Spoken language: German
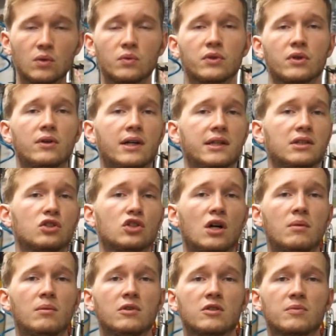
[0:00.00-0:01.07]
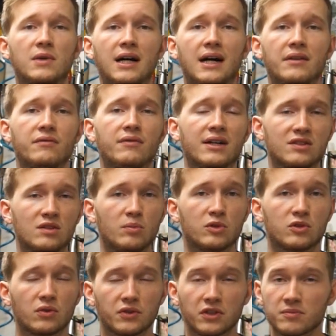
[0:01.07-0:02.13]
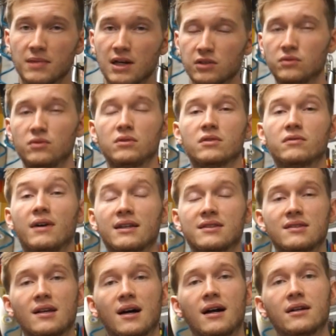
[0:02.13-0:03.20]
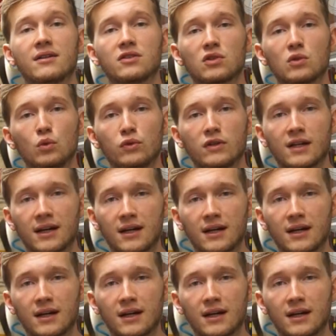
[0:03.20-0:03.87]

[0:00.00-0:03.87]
Und heute schauen wir uns mal an, was sie besonders macht und was sie alles gut